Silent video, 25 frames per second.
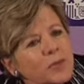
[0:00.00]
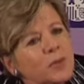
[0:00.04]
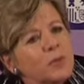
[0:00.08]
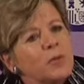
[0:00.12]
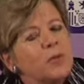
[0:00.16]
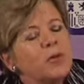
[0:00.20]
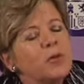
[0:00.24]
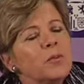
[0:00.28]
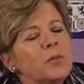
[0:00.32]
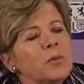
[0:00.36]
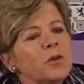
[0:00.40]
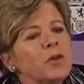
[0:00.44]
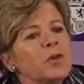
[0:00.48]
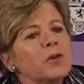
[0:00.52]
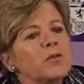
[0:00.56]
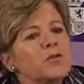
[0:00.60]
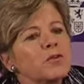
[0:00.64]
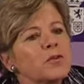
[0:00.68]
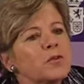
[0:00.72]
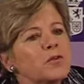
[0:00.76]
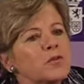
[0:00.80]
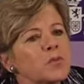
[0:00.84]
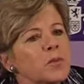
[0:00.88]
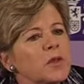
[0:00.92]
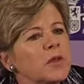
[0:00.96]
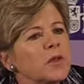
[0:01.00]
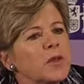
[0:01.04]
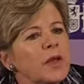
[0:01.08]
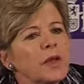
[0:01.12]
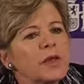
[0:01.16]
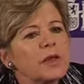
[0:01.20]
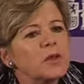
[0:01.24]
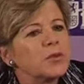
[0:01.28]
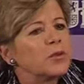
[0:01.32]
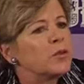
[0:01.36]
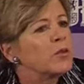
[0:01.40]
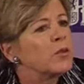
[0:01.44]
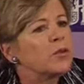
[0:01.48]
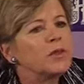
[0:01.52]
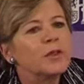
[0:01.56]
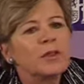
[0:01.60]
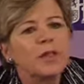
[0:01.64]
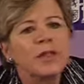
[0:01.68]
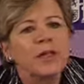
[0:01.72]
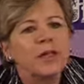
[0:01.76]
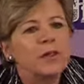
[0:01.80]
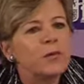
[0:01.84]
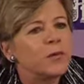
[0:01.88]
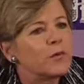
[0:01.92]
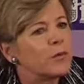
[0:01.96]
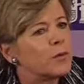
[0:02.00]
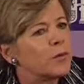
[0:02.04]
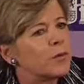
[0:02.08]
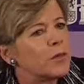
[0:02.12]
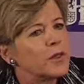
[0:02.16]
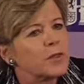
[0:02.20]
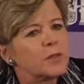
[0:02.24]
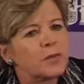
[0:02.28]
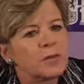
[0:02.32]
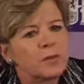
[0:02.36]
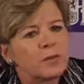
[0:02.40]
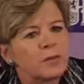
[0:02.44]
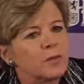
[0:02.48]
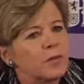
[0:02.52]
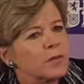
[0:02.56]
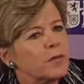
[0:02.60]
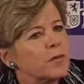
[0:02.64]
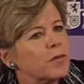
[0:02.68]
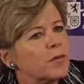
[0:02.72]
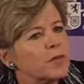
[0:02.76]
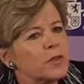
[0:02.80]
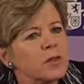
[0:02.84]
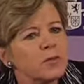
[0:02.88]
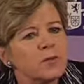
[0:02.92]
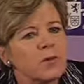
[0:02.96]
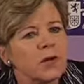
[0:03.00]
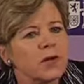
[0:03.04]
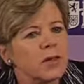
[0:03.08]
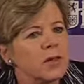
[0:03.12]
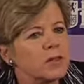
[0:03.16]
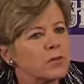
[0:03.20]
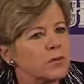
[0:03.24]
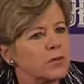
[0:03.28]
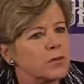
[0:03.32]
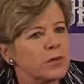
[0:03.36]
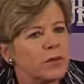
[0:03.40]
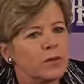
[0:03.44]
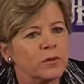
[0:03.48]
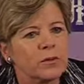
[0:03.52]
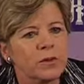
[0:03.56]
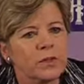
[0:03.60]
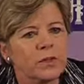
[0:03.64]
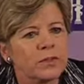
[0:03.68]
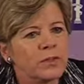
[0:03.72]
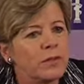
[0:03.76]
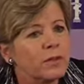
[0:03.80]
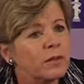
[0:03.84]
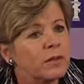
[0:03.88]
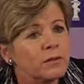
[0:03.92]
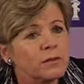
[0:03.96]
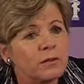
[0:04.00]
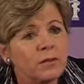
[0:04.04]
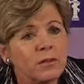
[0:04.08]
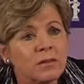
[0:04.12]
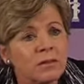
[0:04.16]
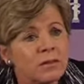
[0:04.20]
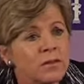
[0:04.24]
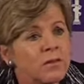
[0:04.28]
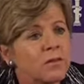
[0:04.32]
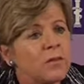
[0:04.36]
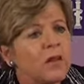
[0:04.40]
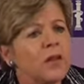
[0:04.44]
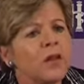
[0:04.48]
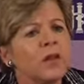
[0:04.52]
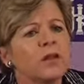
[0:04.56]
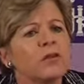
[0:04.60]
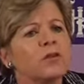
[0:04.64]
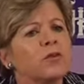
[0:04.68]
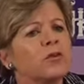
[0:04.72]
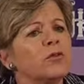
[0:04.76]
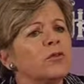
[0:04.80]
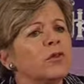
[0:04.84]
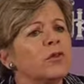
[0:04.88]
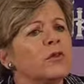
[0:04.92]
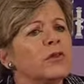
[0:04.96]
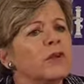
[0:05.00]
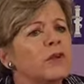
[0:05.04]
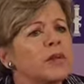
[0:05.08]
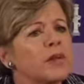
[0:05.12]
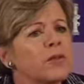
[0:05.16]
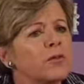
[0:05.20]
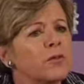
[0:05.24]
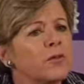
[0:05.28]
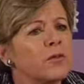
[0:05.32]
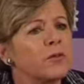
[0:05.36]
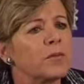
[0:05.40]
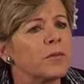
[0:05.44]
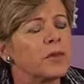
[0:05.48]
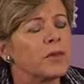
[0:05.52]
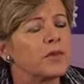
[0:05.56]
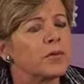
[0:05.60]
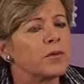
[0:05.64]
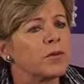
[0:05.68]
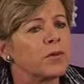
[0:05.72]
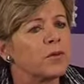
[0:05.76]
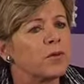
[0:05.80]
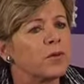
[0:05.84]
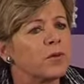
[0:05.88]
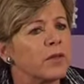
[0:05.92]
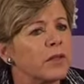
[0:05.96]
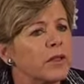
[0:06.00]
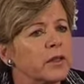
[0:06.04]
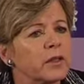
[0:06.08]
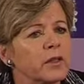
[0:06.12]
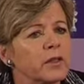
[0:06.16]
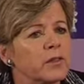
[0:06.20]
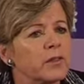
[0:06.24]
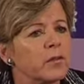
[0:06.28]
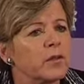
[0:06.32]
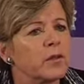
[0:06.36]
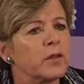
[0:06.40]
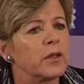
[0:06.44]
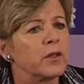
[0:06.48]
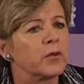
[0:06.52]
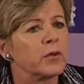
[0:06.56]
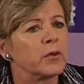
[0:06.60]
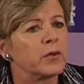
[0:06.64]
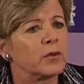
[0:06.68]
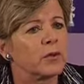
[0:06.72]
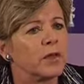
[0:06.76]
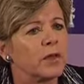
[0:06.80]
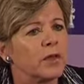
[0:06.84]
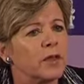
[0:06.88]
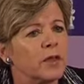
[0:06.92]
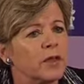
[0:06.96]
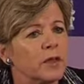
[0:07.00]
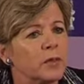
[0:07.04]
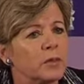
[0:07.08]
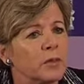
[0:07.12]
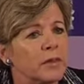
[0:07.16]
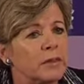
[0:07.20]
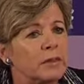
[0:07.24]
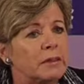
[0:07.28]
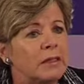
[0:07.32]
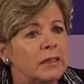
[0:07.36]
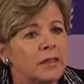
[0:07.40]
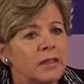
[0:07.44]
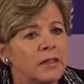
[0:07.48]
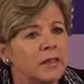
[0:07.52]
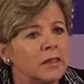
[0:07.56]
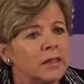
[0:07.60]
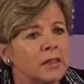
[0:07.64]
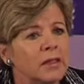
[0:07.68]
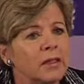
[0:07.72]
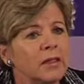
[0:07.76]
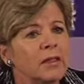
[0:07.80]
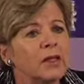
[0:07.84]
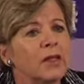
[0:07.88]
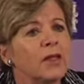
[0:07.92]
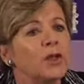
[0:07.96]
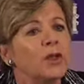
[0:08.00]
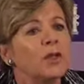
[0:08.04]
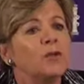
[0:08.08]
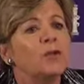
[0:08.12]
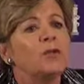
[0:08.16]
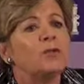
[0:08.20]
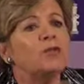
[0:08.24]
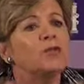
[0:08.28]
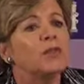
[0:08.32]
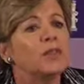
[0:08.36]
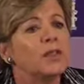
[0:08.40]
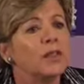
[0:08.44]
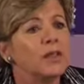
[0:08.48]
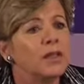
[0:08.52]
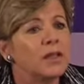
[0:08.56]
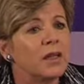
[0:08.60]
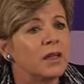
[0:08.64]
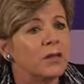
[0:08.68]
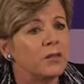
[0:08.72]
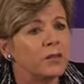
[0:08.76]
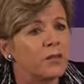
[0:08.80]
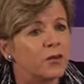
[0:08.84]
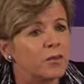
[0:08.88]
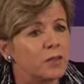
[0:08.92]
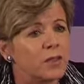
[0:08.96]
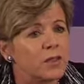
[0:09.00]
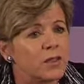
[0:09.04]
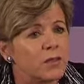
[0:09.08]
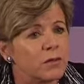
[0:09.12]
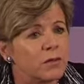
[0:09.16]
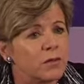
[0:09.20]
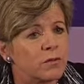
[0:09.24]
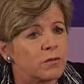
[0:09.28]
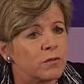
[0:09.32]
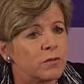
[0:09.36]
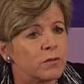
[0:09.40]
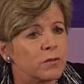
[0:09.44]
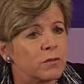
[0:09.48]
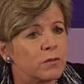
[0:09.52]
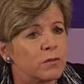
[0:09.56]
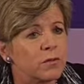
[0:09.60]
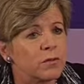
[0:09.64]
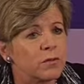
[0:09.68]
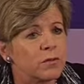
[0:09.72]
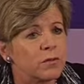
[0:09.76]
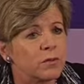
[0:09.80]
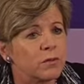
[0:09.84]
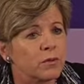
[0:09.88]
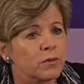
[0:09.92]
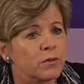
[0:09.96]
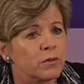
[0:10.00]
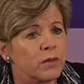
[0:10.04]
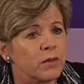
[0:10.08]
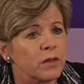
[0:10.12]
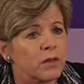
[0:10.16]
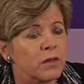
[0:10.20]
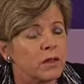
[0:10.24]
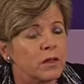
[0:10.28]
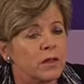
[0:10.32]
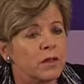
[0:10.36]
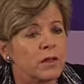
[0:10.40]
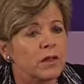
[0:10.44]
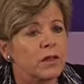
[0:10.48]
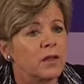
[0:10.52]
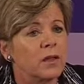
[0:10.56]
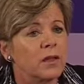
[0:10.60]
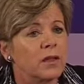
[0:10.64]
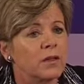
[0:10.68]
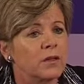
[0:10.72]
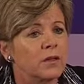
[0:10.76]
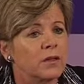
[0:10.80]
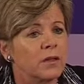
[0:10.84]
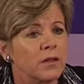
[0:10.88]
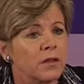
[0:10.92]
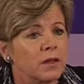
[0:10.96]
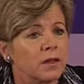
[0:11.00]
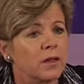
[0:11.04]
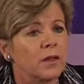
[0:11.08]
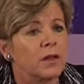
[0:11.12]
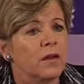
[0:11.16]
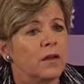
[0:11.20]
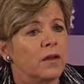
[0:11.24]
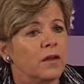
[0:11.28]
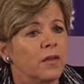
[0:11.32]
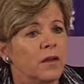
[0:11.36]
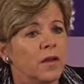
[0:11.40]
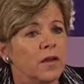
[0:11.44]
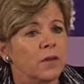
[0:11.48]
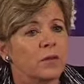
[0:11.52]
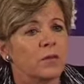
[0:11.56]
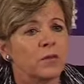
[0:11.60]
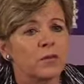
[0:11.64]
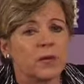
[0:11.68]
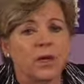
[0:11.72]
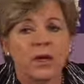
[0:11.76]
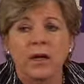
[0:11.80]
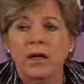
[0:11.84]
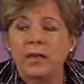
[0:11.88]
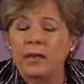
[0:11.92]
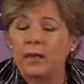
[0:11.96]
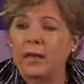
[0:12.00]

Primero porque los hospitales no te dan la información sobre los embarazos adolescentes, no te dan la información correcta sobre la mortalidad materna, no te dan la información sobre el uso de, este, digamos,